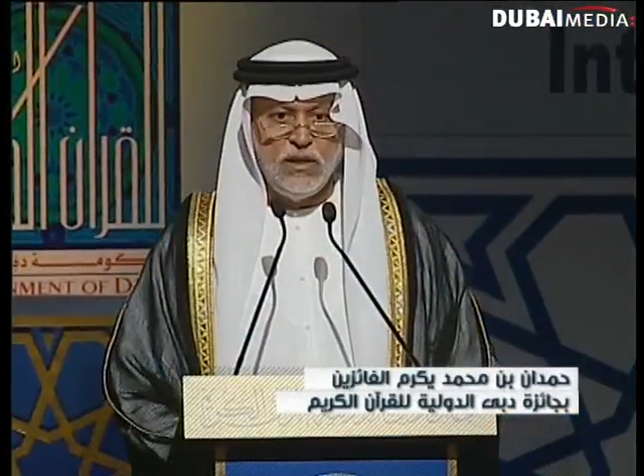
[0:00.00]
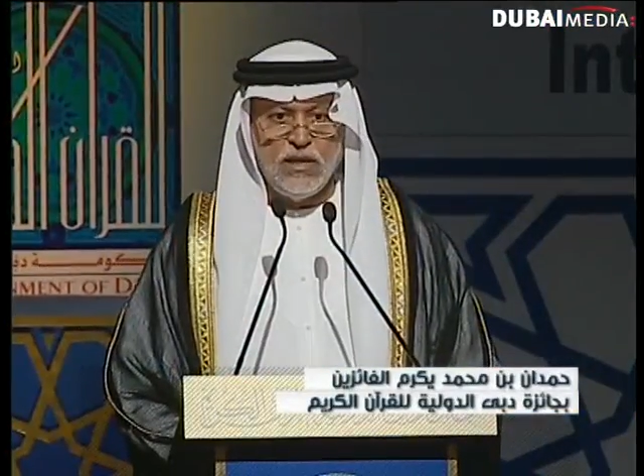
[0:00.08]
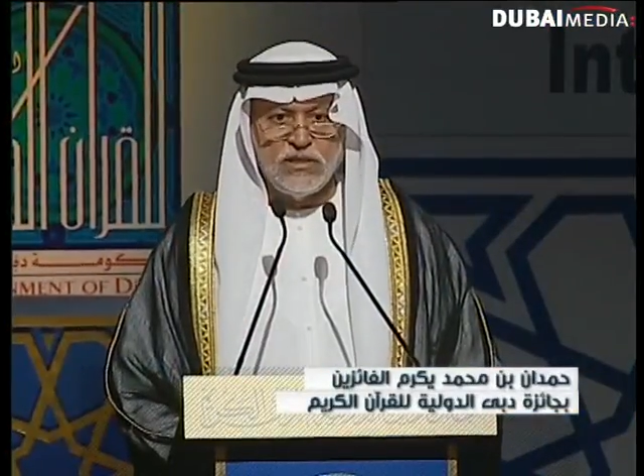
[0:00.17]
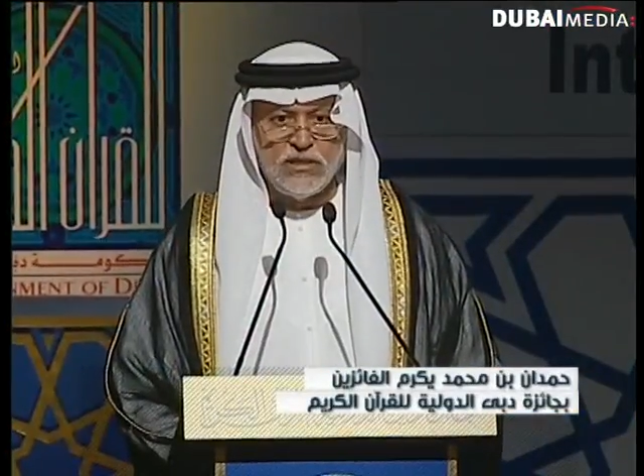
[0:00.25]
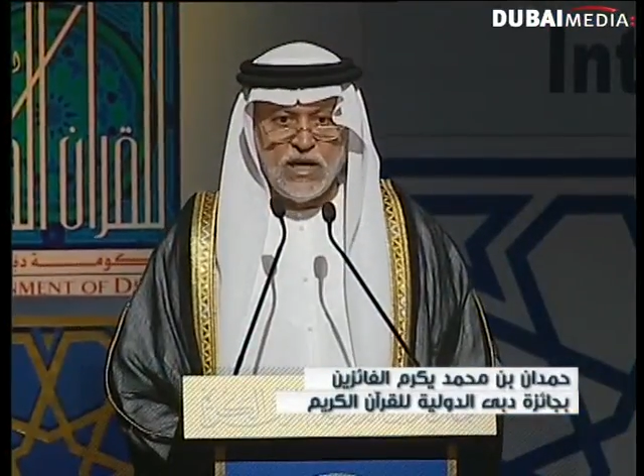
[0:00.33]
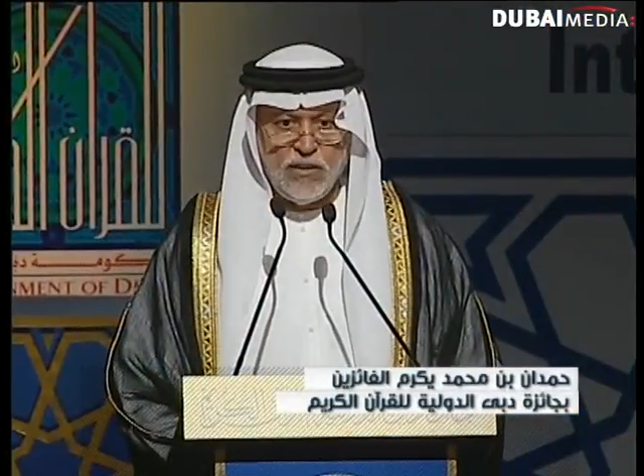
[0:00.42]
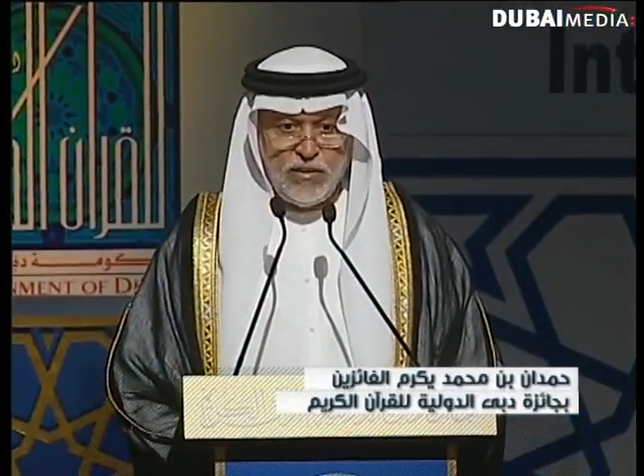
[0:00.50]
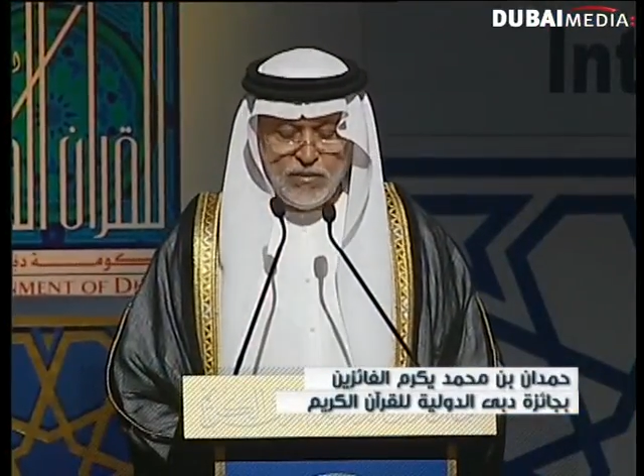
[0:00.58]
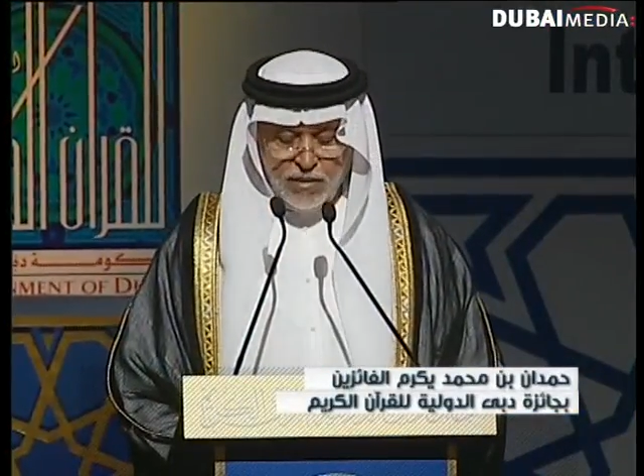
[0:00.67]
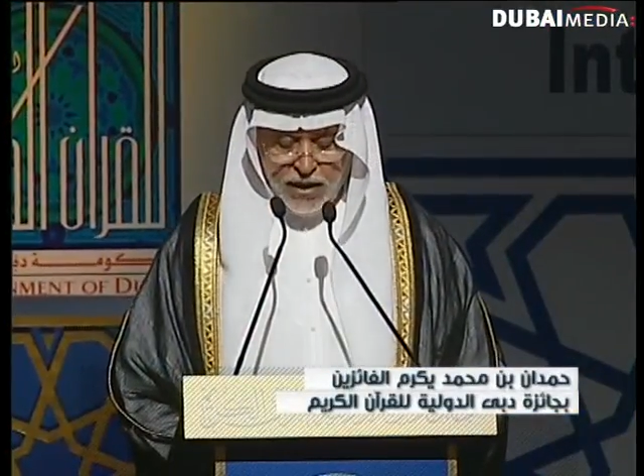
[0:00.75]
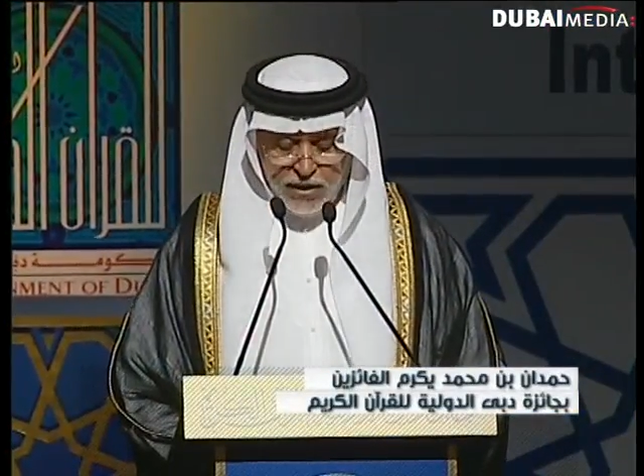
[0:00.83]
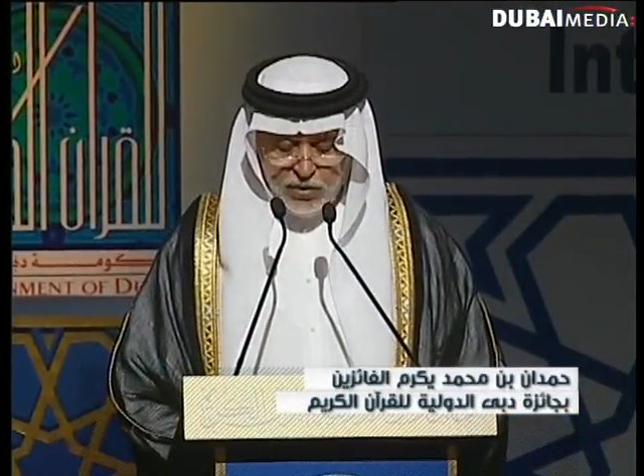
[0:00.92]
وقام
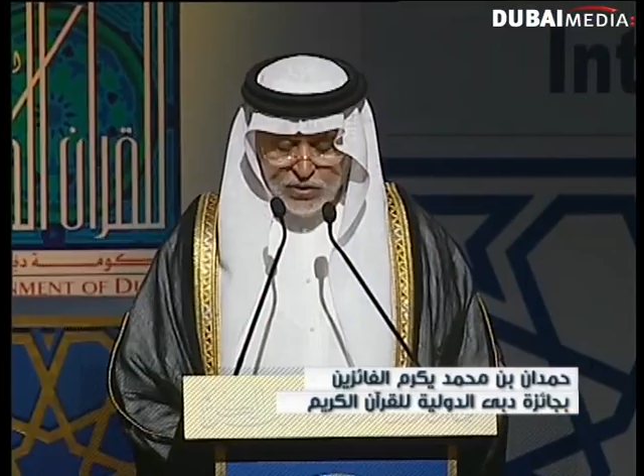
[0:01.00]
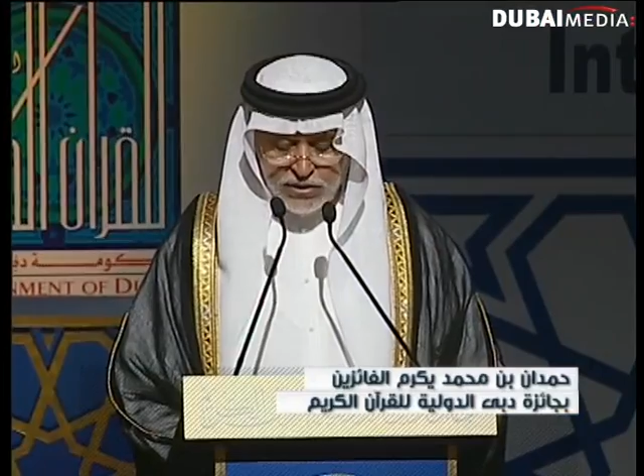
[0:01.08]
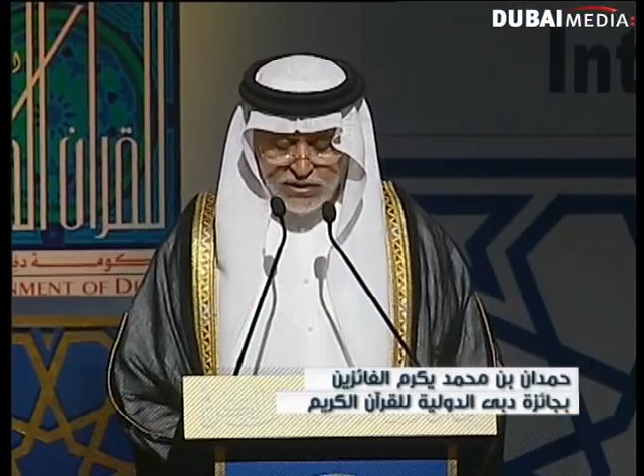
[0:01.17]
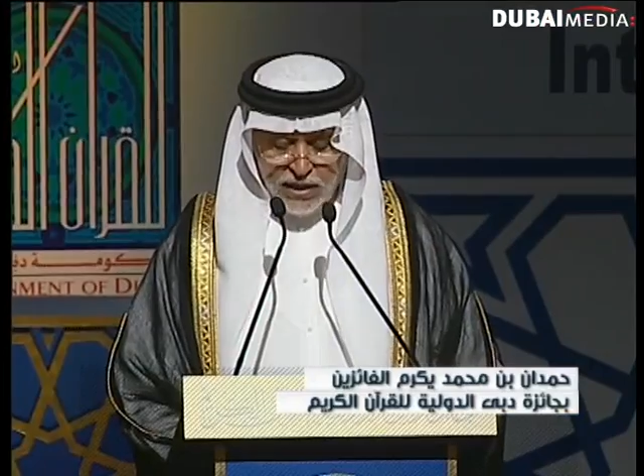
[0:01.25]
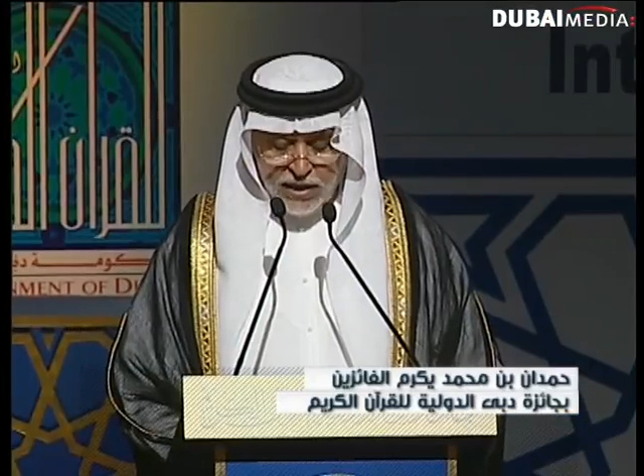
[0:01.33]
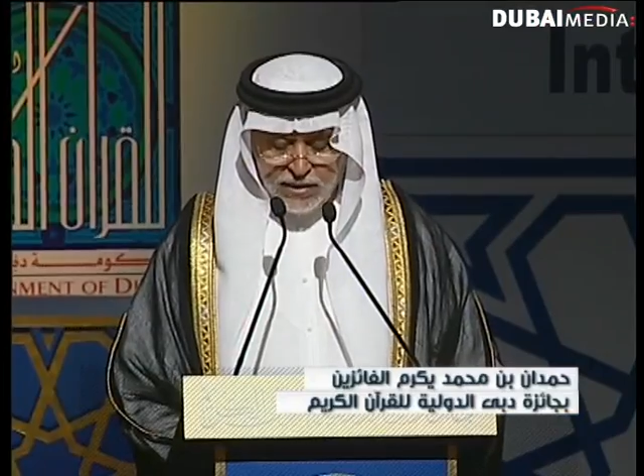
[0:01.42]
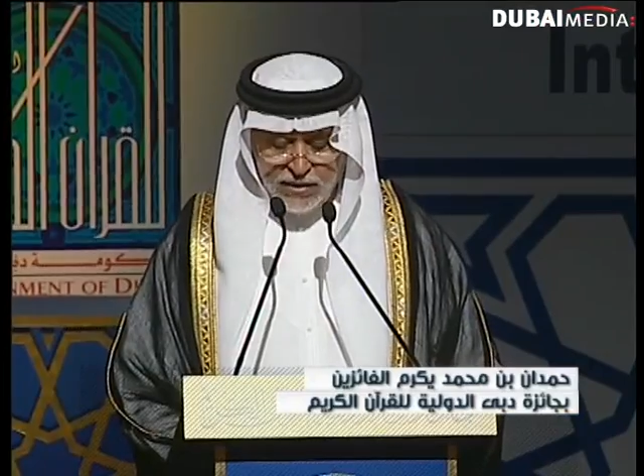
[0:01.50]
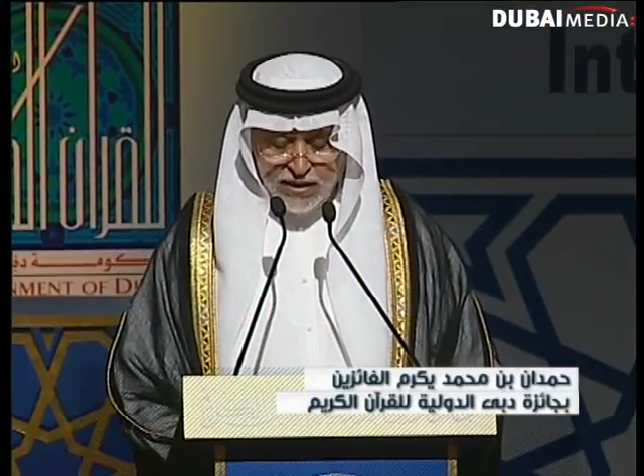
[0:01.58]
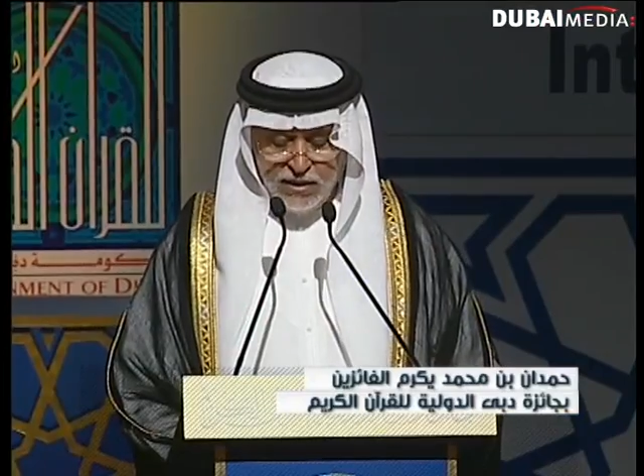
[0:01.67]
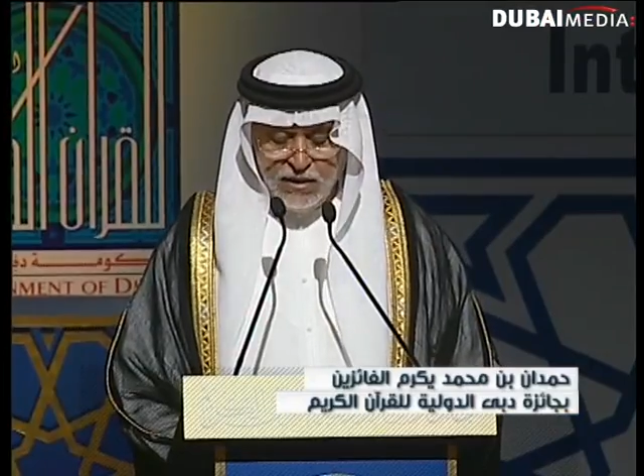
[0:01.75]
سمو الشيخ حمدان بن